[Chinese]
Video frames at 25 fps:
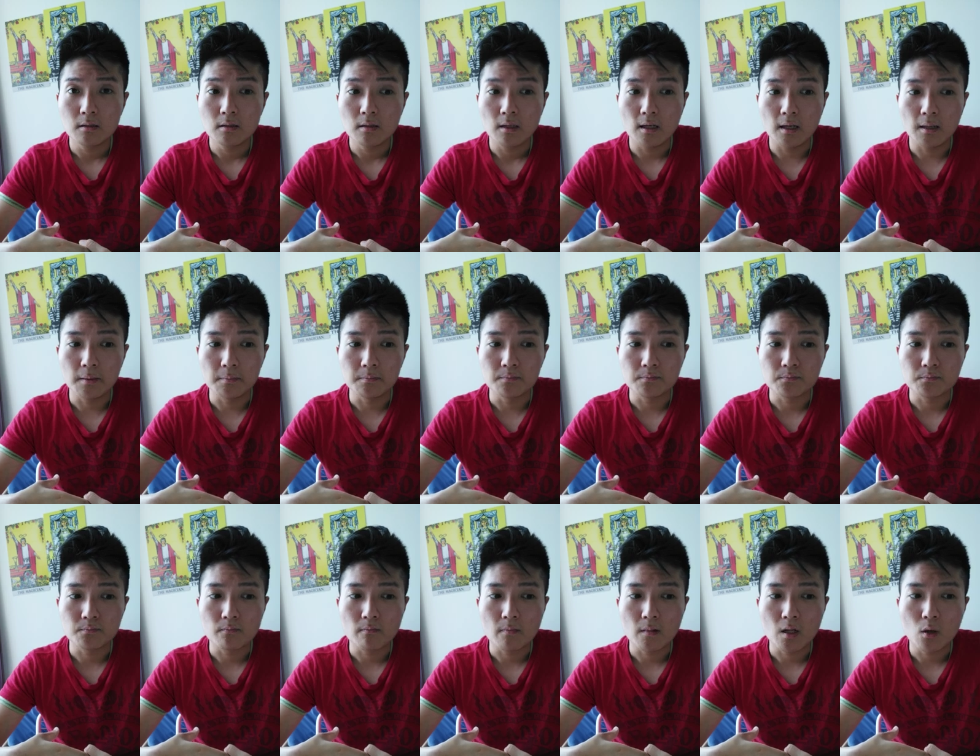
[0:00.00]
嗯
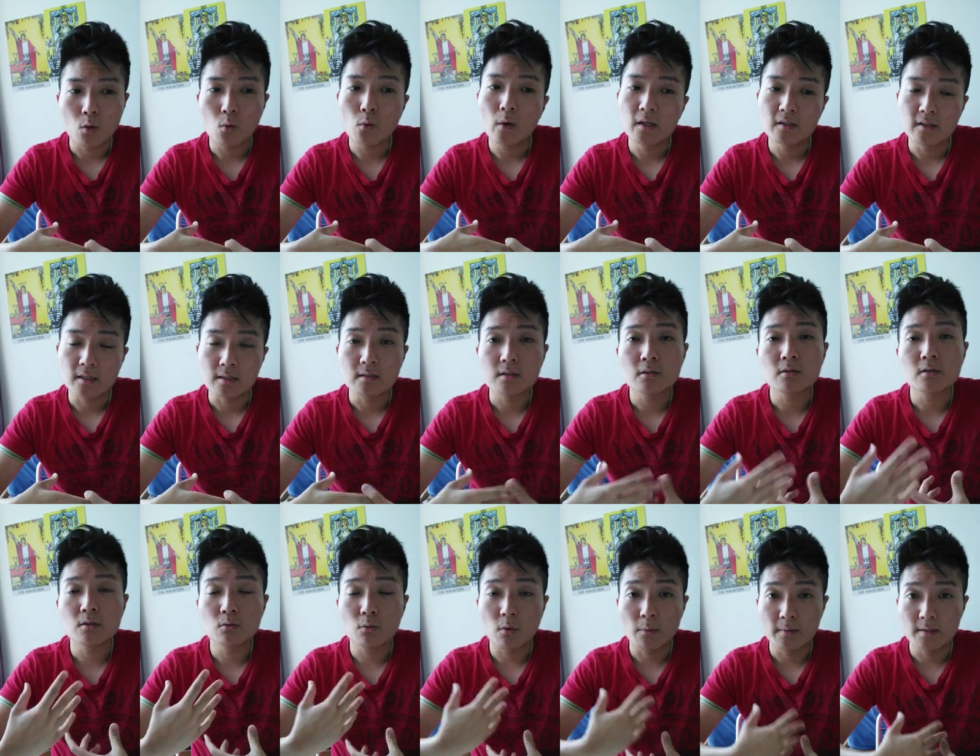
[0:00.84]
贵人就
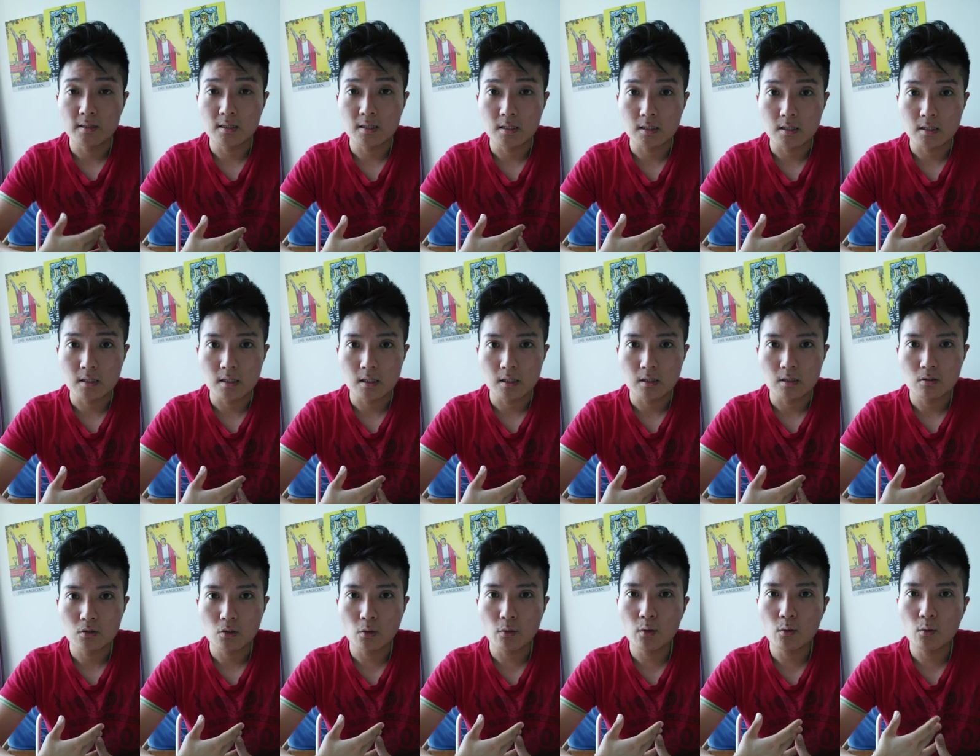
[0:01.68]
是我们自己。
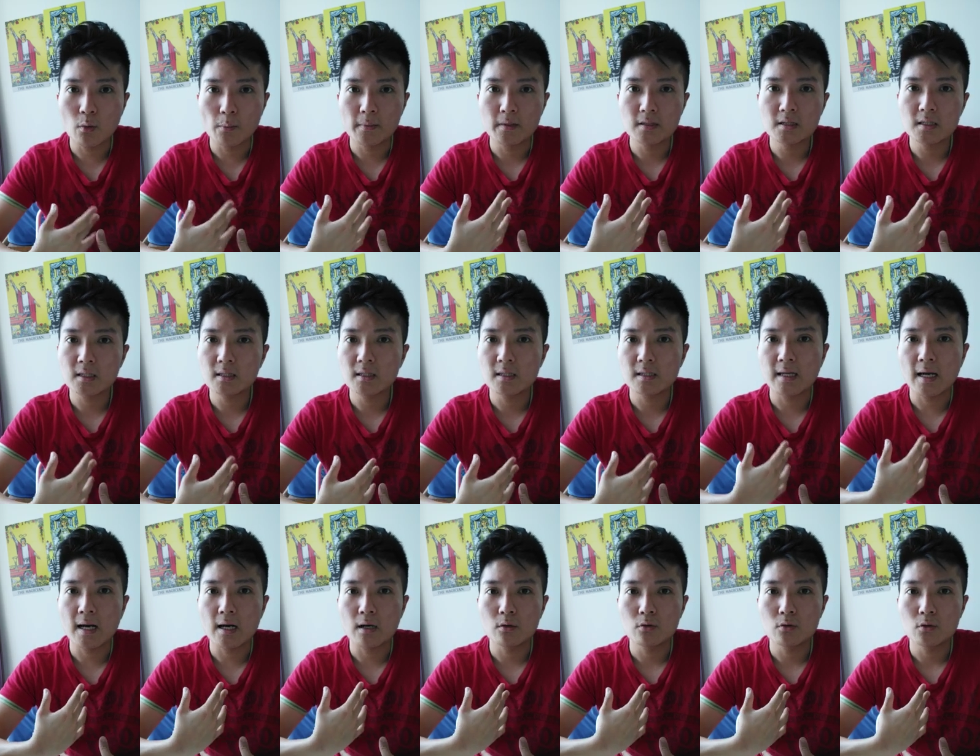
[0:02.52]
所以，我们真的
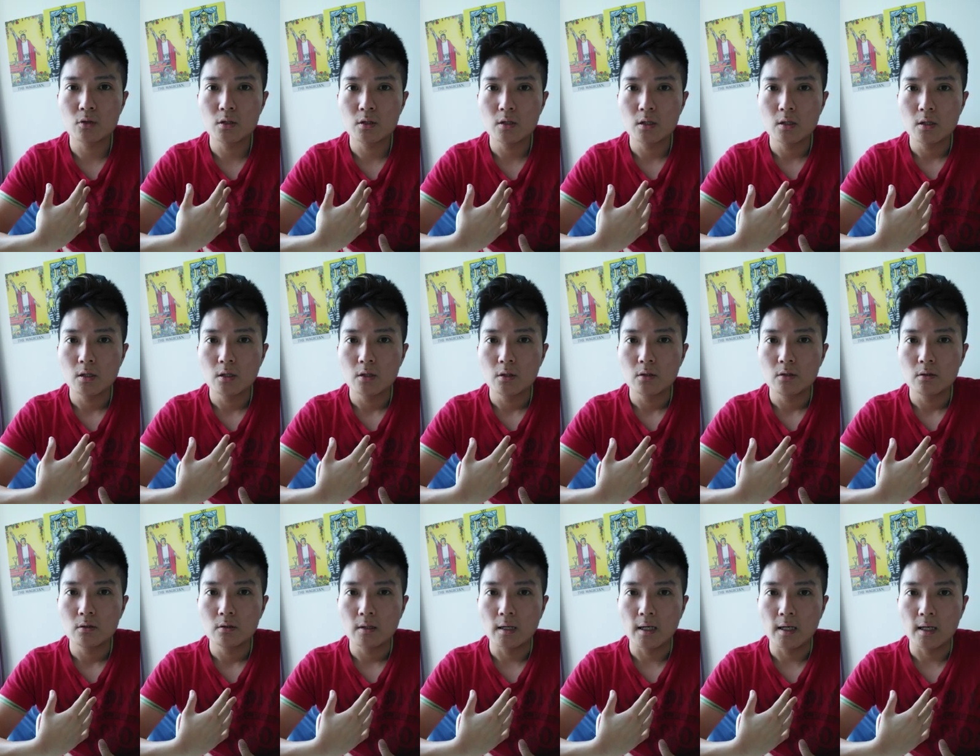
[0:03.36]
要
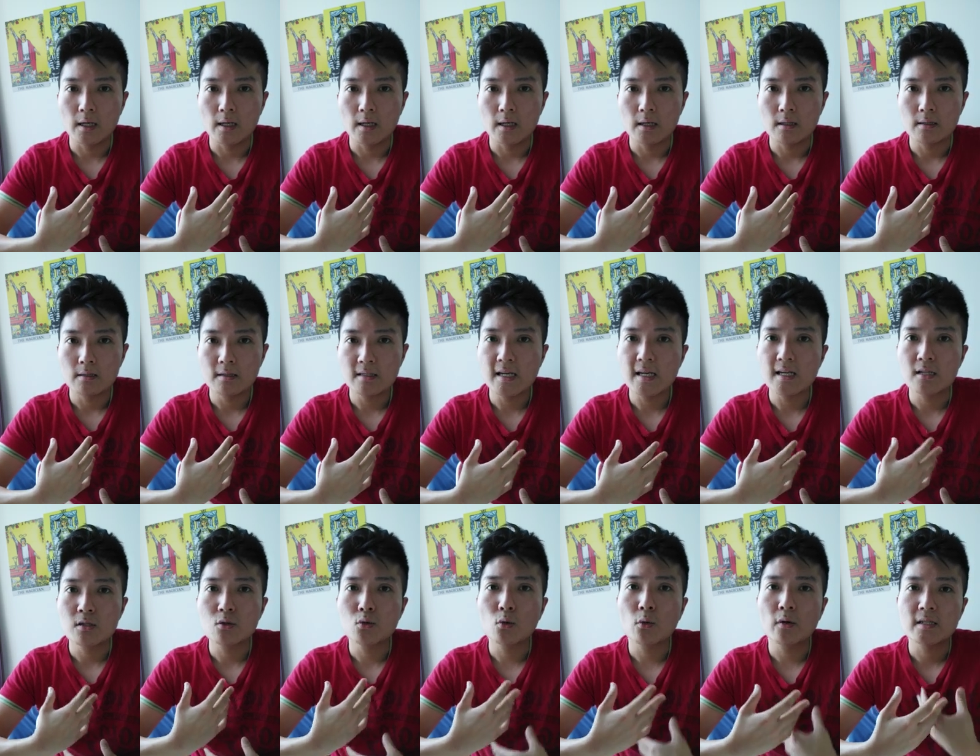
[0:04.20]
呃，
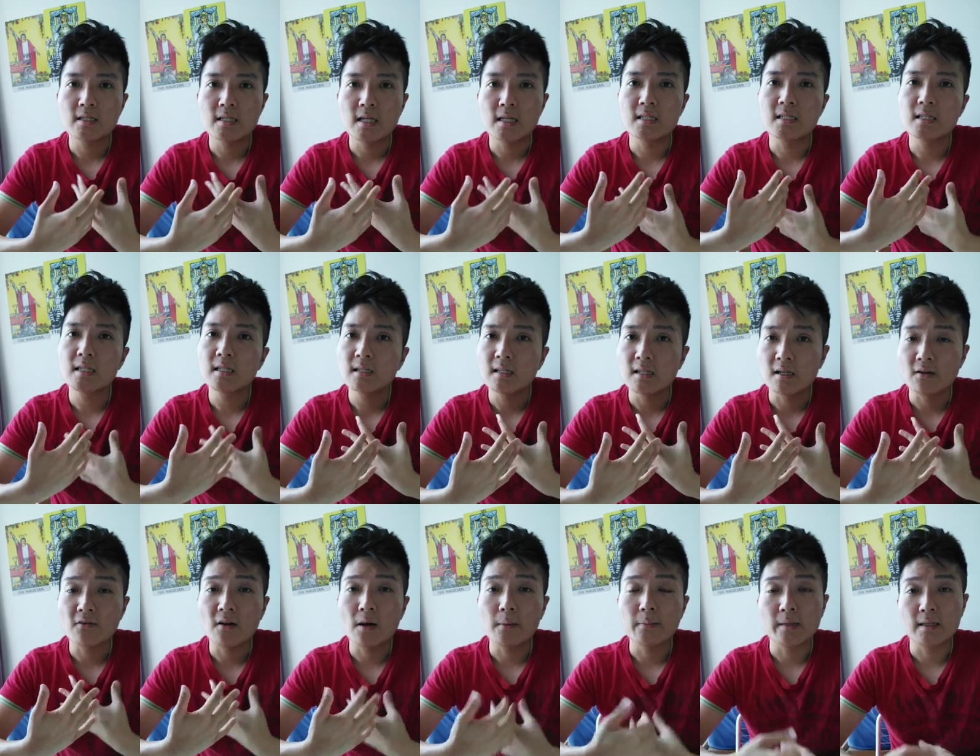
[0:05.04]
先做一些心理
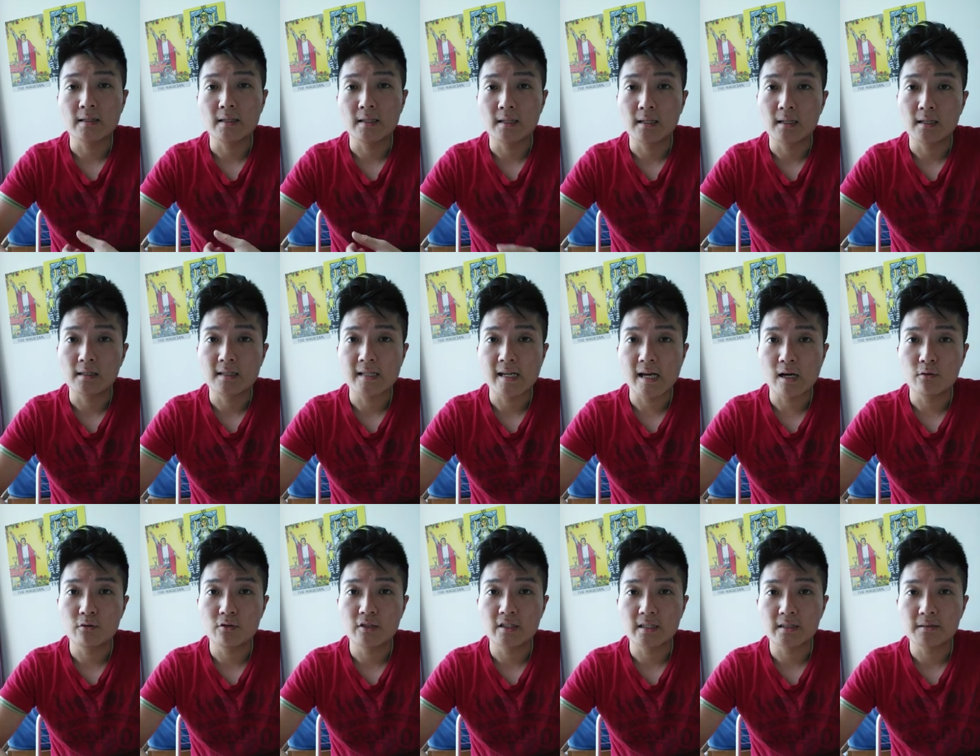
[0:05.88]
方面的那个调
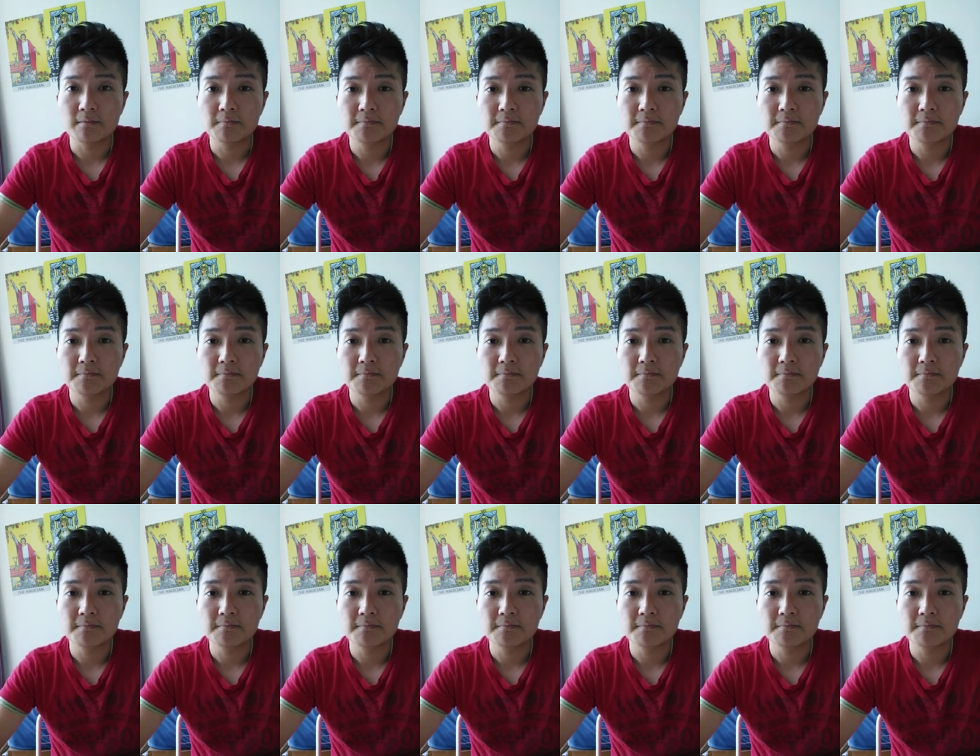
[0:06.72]
整。